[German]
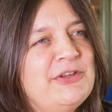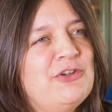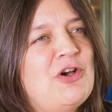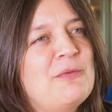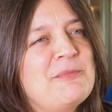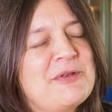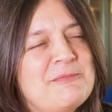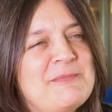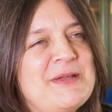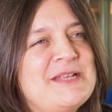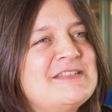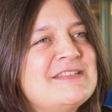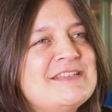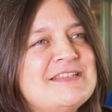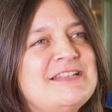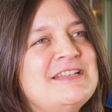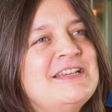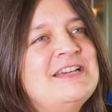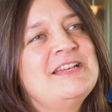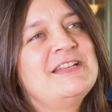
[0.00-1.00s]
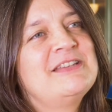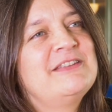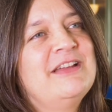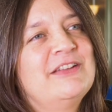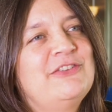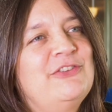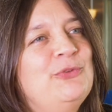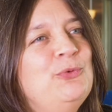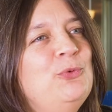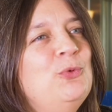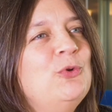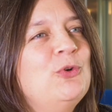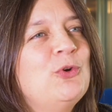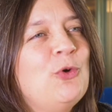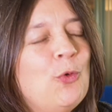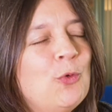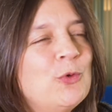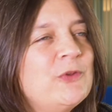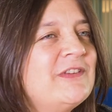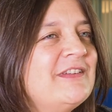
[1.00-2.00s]
Wie kommen Menschen dazu,
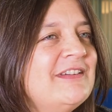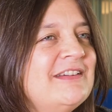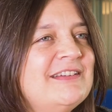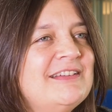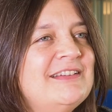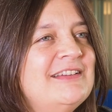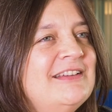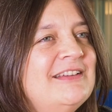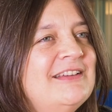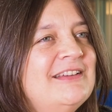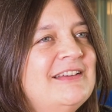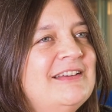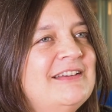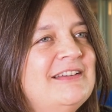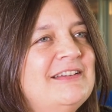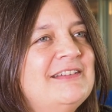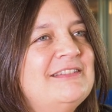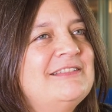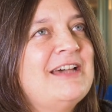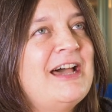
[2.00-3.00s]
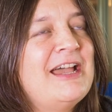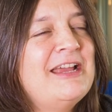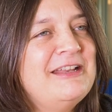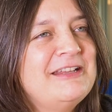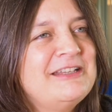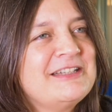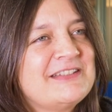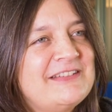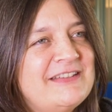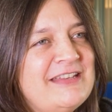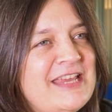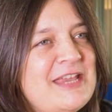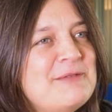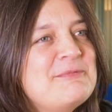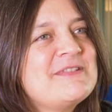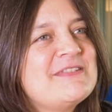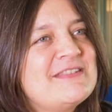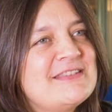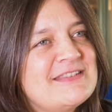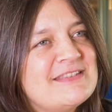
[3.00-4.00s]
große äh, Teile ihres
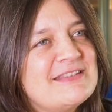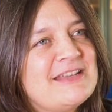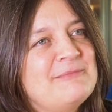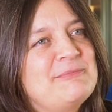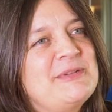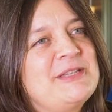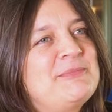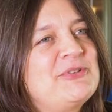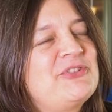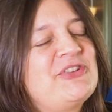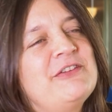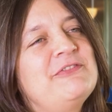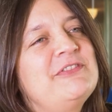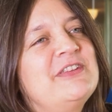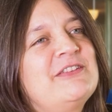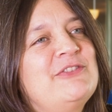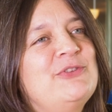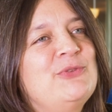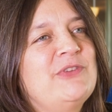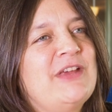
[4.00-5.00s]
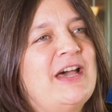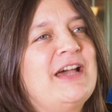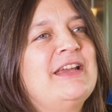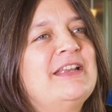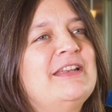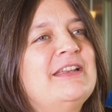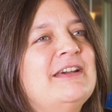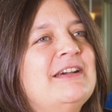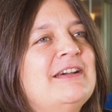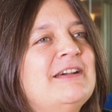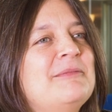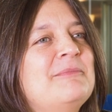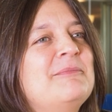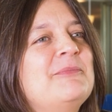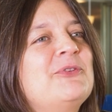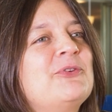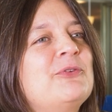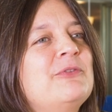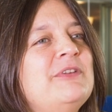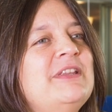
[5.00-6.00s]
Lebens damit beschäftigt zu sein,
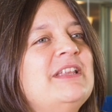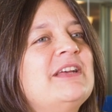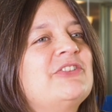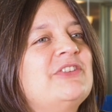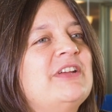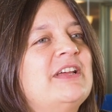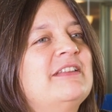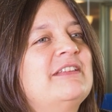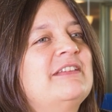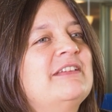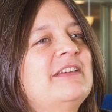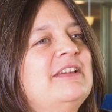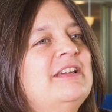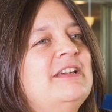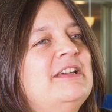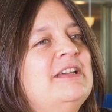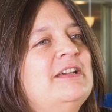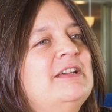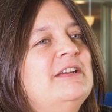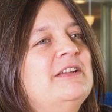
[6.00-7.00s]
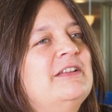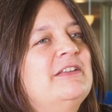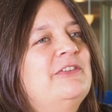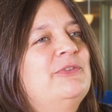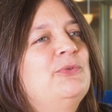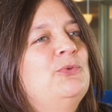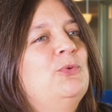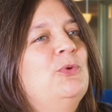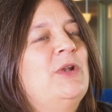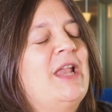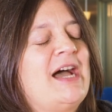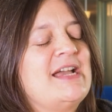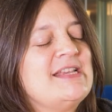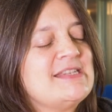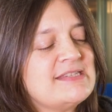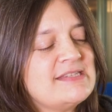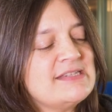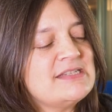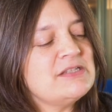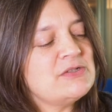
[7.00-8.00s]
ähm, so einen Widerstand zu
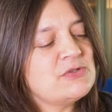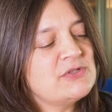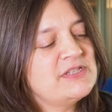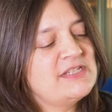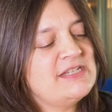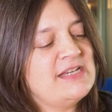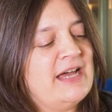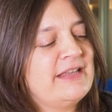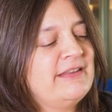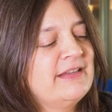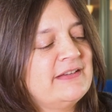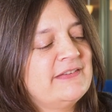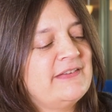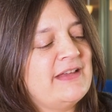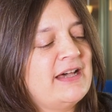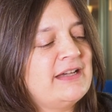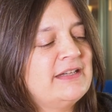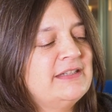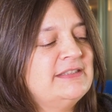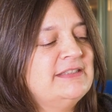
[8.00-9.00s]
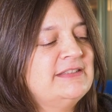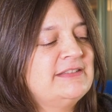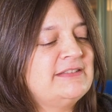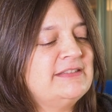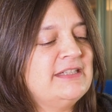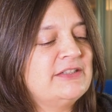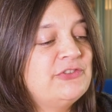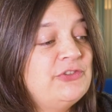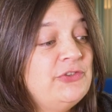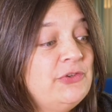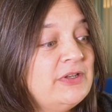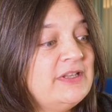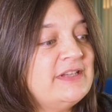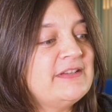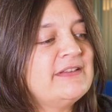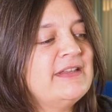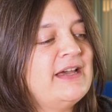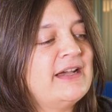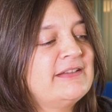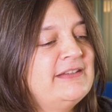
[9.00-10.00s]
leisten? Und die andere Sache ist
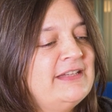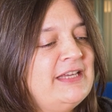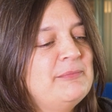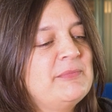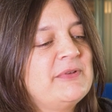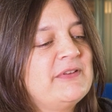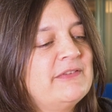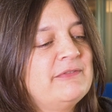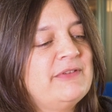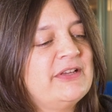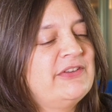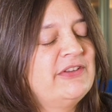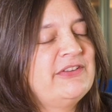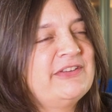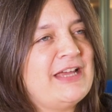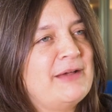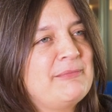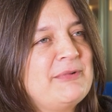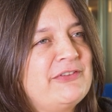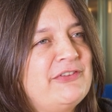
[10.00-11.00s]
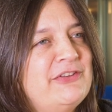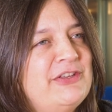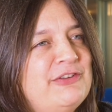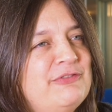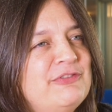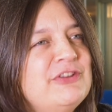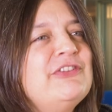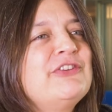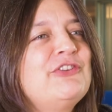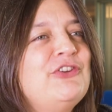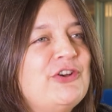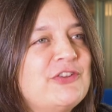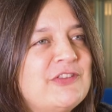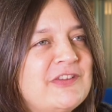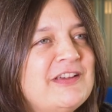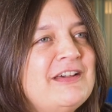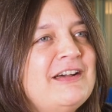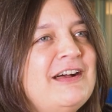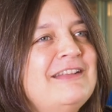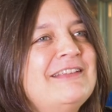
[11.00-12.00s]
natürlich, nachdem es, was ich damals nicht wissen
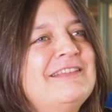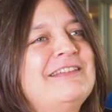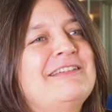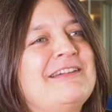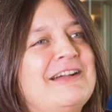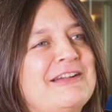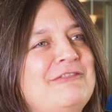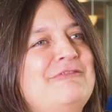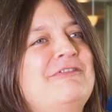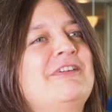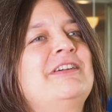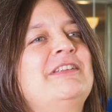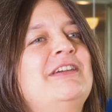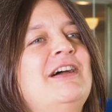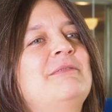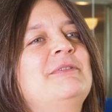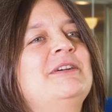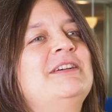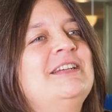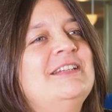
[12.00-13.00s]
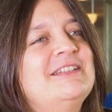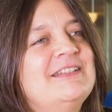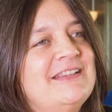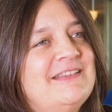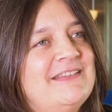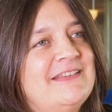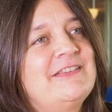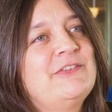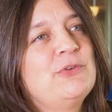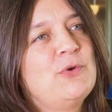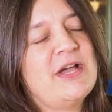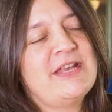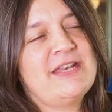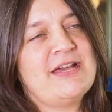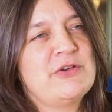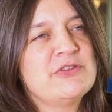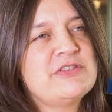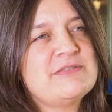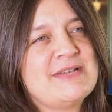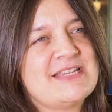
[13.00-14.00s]
konnte, als ich angefangen habe, dass es so ein
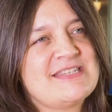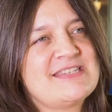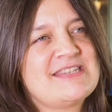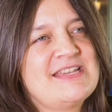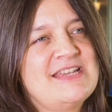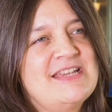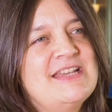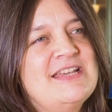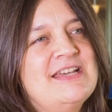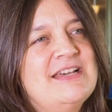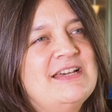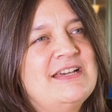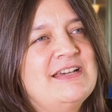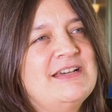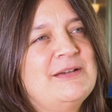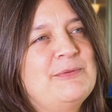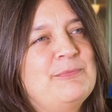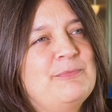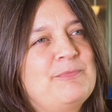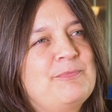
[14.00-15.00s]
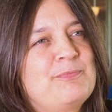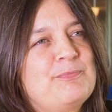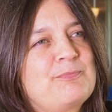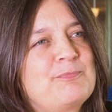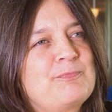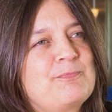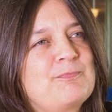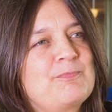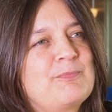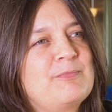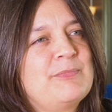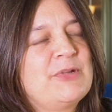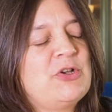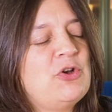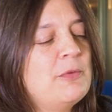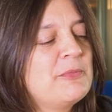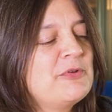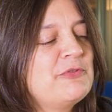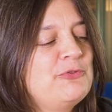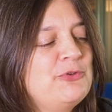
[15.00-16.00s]
Ausmaß ähm,
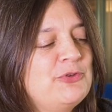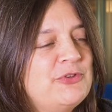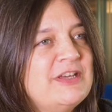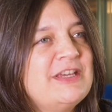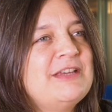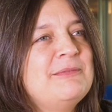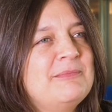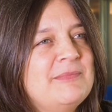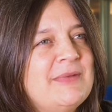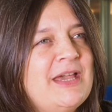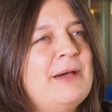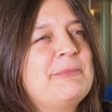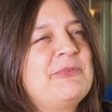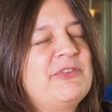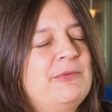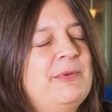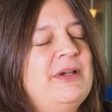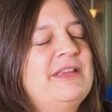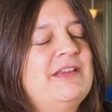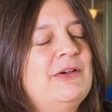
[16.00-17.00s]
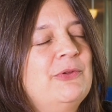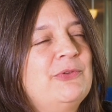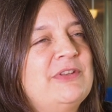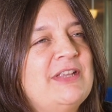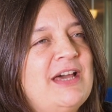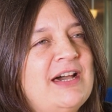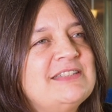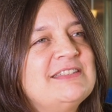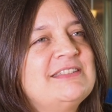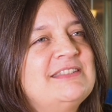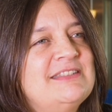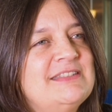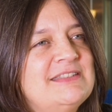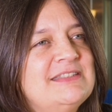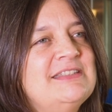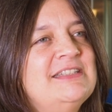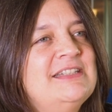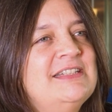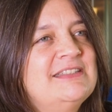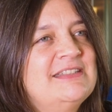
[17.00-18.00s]
bekommen würde im Herbst
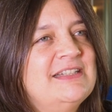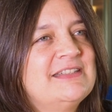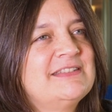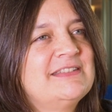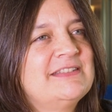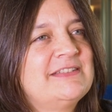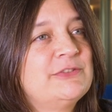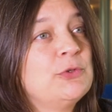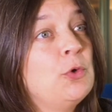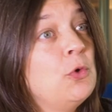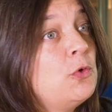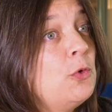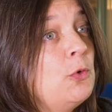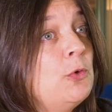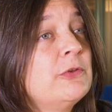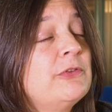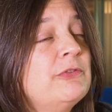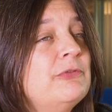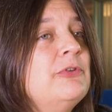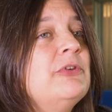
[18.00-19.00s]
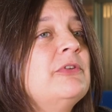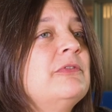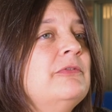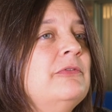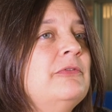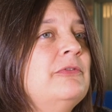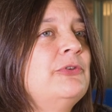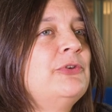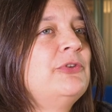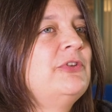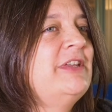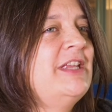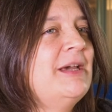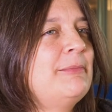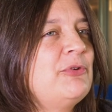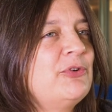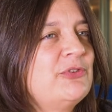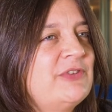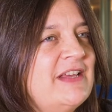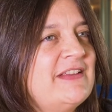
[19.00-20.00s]
2018, dass es so groß würde, der
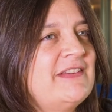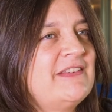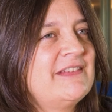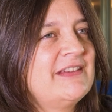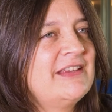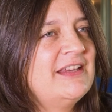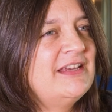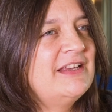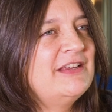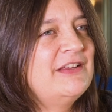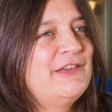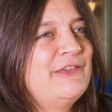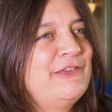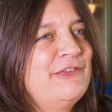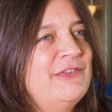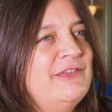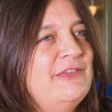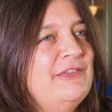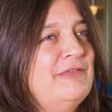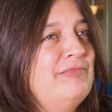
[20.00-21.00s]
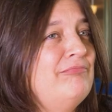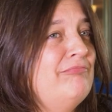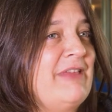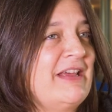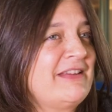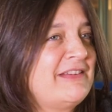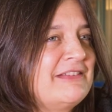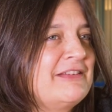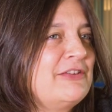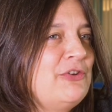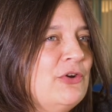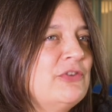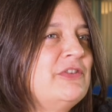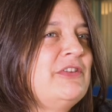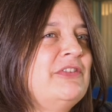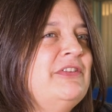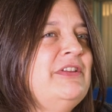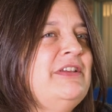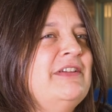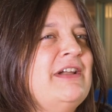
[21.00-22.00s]
Protest, das
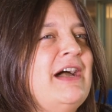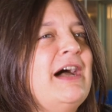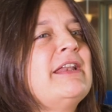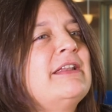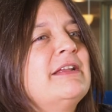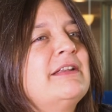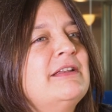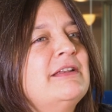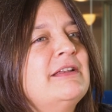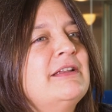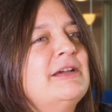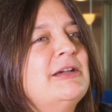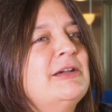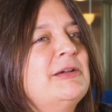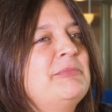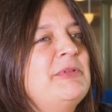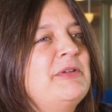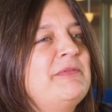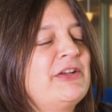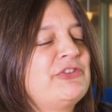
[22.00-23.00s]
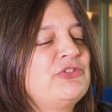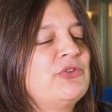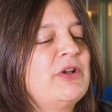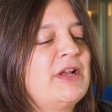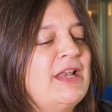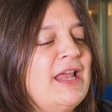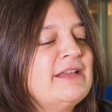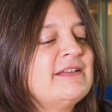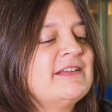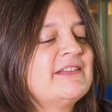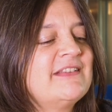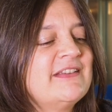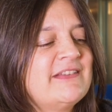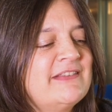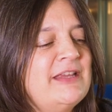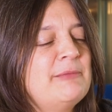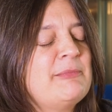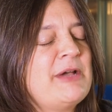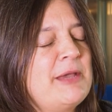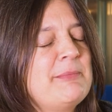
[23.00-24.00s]
konnte ich nicht ahnen. Äh, mir war schon klar, dass das
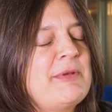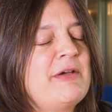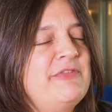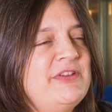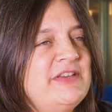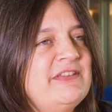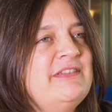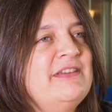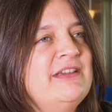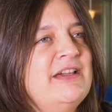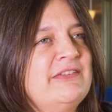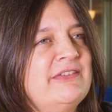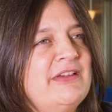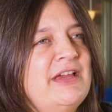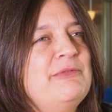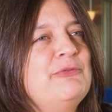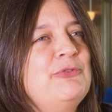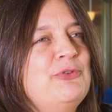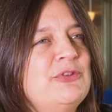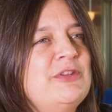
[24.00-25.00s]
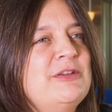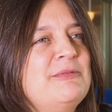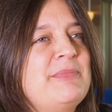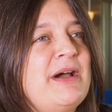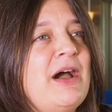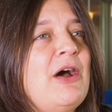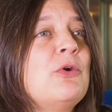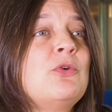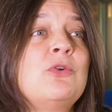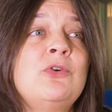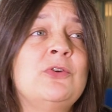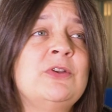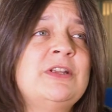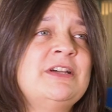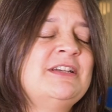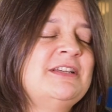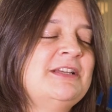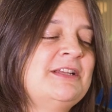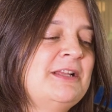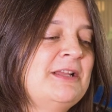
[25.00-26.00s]
Thema immer wichtiger sein würde, Braunkohle,